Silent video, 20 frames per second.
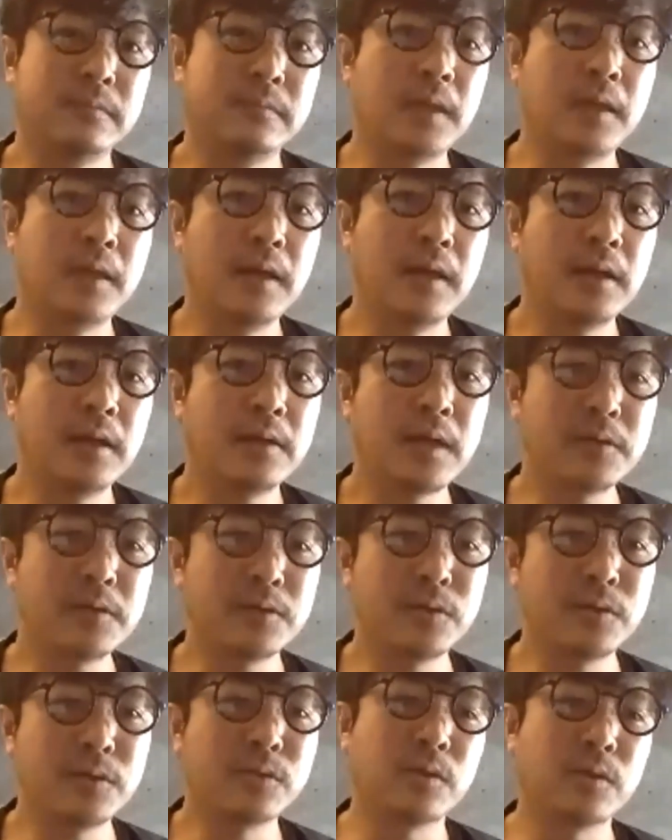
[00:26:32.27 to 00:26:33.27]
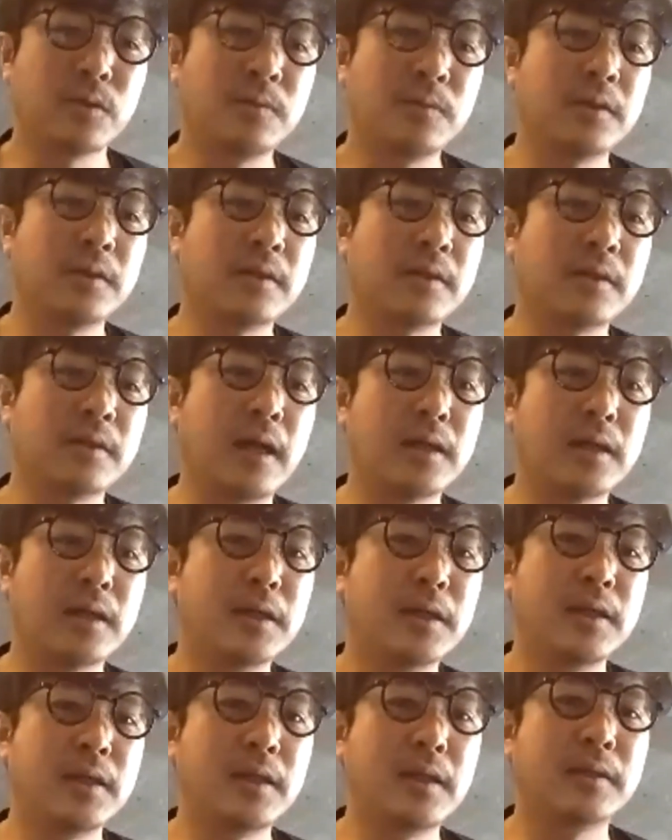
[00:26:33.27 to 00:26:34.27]
あある種、それは短期
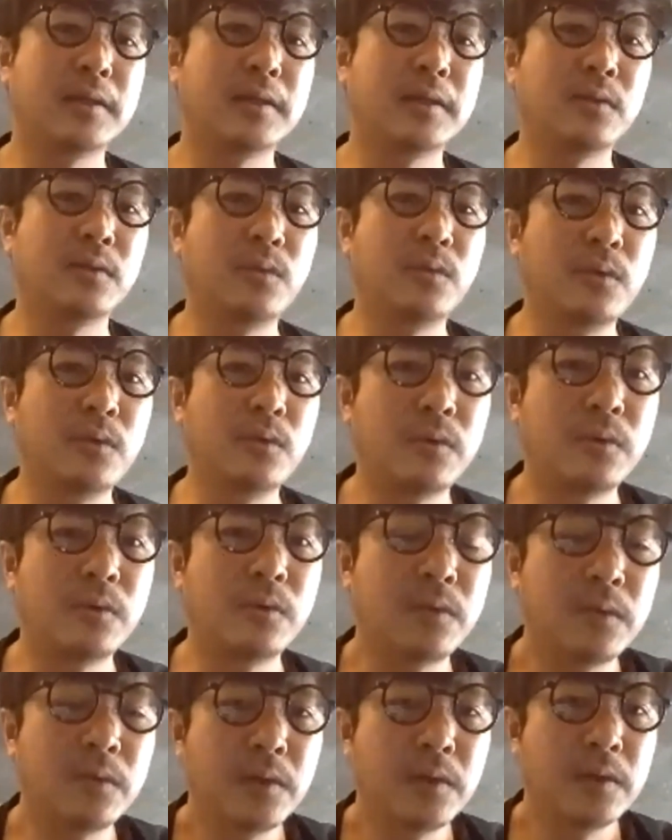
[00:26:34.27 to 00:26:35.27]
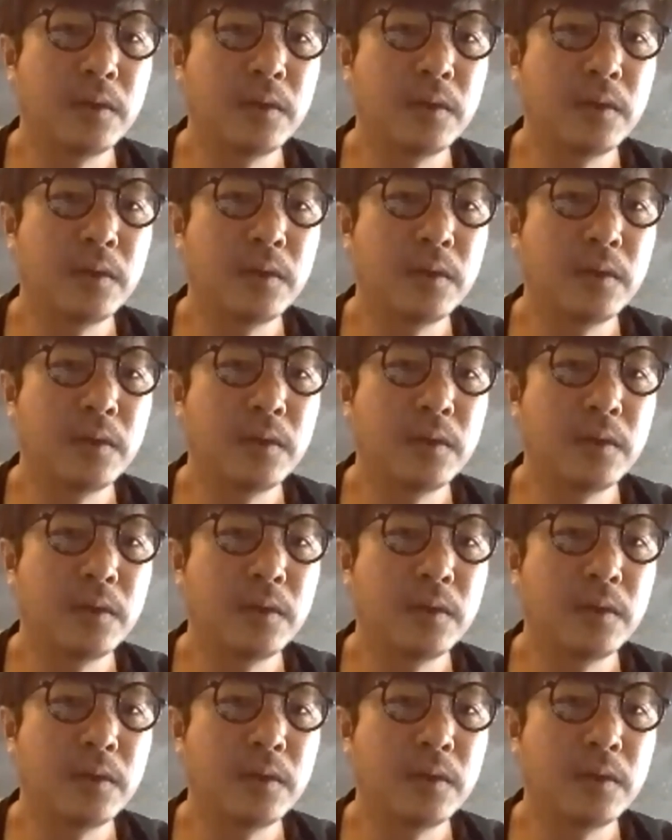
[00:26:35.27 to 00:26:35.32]
的なこ